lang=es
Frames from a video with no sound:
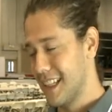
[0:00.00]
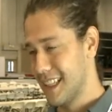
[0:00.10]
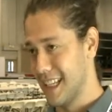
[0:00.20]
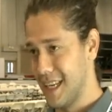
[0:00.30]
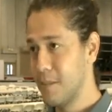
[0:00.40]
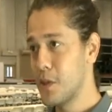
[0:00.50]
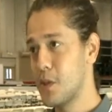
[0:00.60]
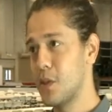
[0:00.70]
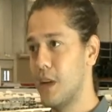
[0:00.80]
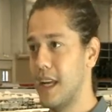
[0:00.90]

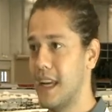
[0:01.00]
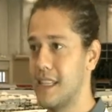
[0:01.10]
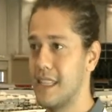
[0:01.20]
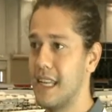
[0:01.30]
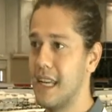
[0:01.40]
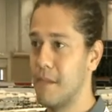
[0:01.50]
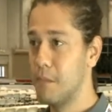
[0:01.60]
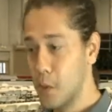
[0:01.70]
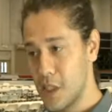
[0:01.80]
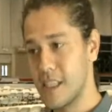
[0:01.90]
Tenemos este,
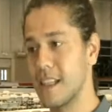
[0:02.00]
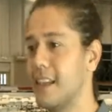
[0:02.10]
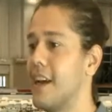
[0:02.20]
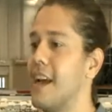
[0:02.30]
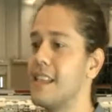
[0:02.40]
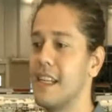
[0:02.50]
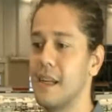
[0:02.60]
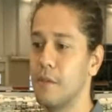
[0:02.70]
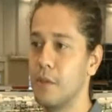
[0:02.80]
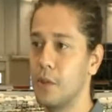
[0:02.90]
muchas actividades,
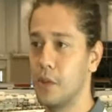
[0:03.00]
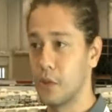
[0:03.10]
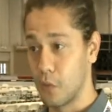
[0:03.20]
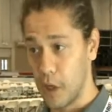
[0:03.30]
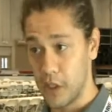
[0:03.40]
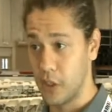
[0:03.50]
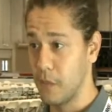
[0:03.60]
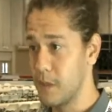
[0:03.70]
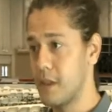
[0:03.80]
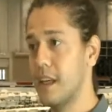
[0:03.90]
tenemos muchos
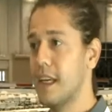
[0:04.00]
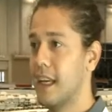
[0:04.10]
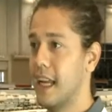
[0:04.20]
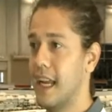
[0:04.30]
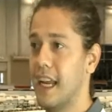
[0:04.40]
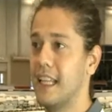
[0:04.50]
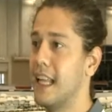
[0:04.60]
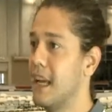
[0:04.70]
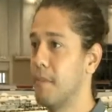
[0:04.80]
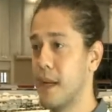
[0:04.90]
workshops eh,
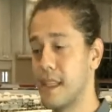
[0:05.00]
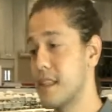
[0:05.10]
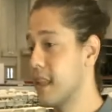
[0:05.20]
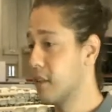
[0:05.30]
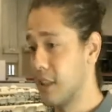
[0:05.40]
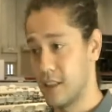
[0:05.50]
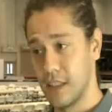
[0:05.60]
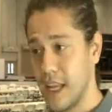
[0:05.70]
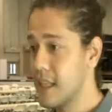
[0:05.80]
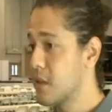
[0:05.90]
de empresas tanto
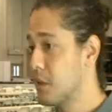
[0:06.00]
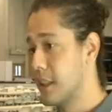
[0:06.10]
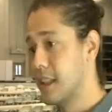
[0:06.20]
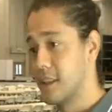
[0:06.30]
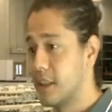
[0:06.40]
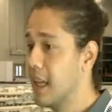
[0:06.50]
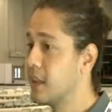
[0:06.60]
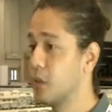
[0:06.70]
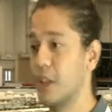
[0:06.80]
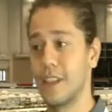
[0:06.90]
nacionales como
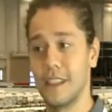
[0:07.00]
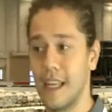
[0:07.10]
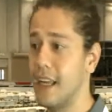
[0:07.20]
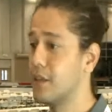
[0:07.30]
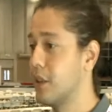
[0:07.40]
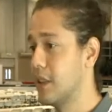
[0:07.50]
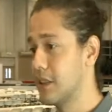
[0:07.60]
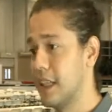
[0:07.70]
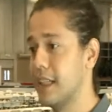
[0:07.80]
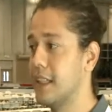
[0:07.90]
internacionales, universidades,
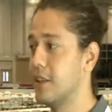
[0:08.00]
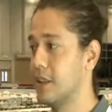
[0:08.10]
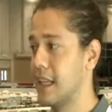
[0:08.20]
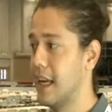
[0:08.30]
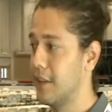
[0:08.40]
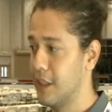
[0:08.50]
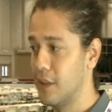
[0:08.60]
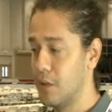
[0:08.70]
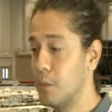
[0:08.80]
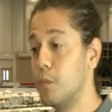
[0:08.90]
colegios técnicos. Ha
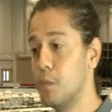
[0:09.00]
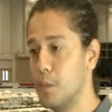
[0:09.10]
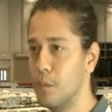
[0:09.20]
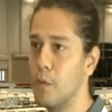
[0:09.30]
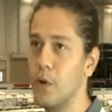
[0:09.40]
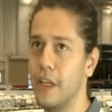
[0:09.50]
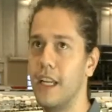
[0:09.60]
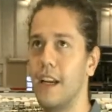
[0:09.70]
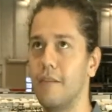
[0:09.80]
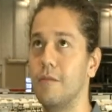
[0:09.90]
habido un, muy
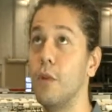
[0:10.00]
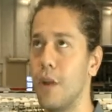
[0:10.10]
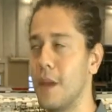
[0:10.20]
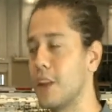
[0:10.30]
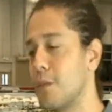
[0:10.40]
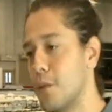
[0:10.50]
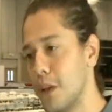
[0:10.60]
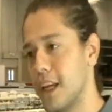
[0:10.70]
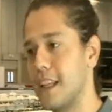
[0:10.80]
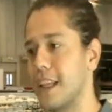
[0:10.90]
gran, movimiento
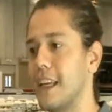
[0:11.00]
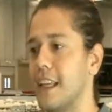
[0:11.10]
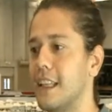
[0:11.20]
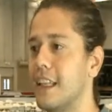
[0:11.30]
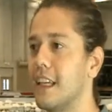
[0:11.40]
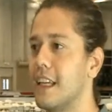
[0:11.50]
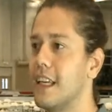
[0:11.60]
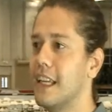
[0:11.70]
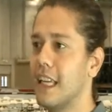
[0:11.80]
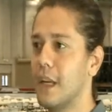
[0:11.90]
muy grande de gente
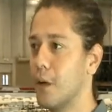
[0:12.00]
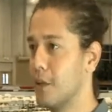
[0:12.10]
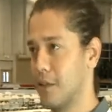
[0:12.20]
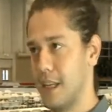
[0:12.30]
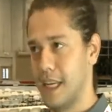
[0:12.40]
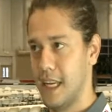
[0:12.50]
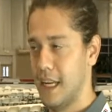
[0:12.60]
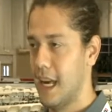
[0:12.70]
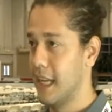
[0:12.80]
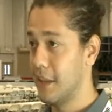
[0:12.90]
y bueno,
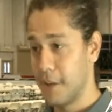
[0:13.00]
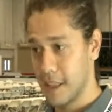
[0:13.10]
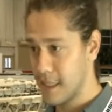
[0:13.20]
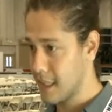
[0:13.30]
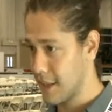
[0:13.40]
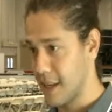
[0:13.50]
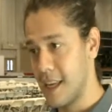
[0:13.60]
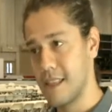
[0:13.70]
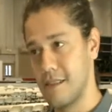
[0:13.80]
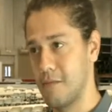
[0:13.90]
eh, hay diferentes
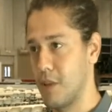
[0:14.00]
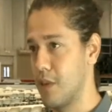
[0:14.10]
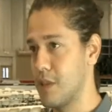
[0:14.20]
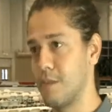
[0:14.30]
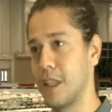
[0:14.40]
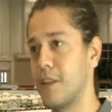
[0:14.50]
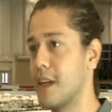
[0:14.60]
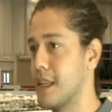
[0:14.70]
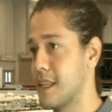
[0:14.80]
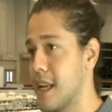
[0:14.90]
actividades. Yo los invito a
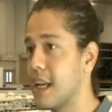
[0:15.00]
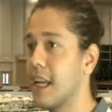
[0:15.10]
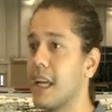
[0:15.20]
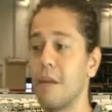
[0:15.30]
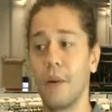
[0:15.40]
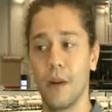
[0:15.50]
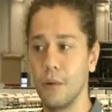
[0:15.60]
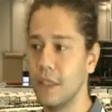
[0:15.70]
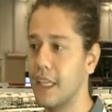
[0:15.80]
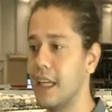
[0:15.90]
que se acerquen, que
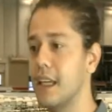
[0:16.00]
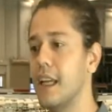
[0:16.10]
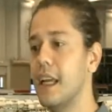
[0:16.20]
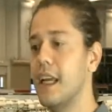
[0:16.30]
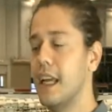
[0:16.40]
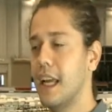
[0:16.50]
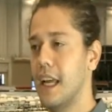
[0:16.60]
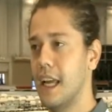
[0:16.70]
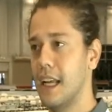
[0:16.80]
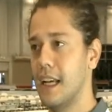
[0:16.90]
pregunten,
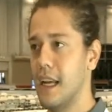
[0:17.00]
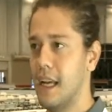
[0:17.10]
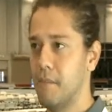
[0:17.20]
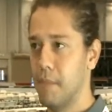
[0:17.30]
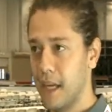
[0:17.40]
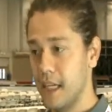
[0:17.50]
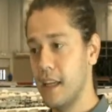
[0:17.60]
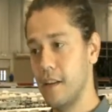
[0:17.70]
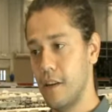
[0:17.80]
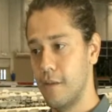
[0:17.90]
en la
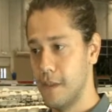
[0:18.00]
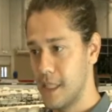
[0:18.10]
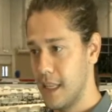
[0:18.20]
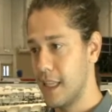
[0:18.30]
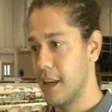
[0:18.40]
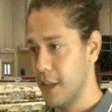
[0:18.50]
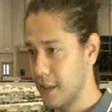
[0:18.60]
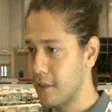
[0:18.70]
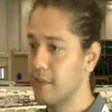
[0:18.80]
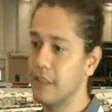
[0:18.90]
página oficial del
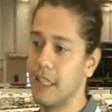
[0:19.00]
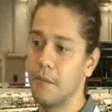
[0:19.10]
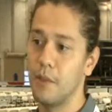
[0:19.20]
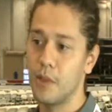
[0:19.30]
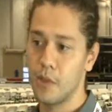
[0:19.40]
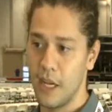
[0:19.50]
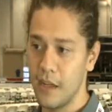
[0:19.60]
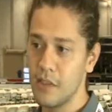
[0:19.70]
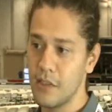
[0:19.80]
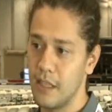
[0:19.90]
evento tenemos los
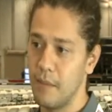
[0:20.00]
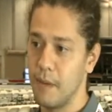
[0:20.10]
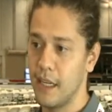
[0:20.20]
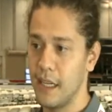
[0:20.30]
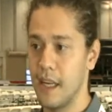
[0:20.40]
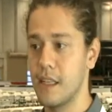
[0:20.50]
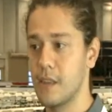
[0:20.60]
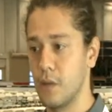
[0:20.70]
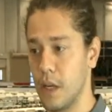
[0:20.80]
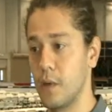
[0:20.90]
horarios, la página
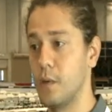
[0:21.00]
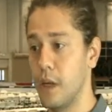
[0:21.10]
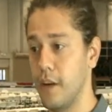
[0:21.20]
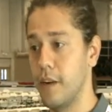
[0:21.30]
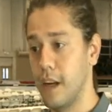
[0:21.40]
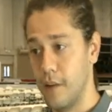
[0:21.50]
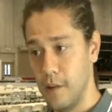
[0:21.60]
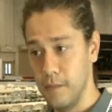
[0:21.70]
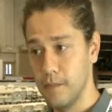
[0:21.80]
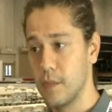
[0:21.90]
es
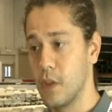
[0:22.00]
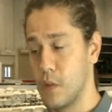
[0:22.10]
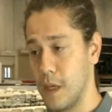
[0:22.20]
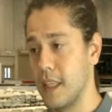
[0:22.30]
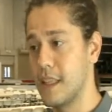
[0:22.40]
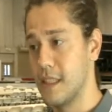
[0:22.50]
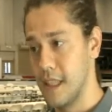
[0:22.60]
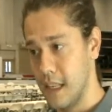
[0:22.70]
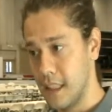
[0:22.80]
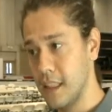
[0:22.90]

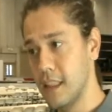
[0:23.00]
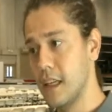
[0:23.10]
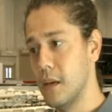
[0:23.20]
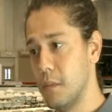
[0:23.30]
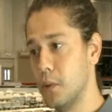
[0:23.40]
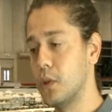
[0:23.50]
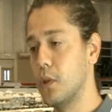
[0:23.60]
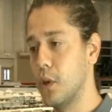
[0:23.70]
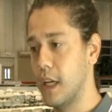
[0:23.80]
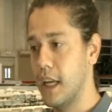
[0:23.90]

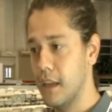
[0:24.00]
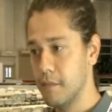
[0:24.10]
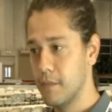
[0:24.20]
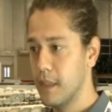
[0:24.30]
wro2017.org.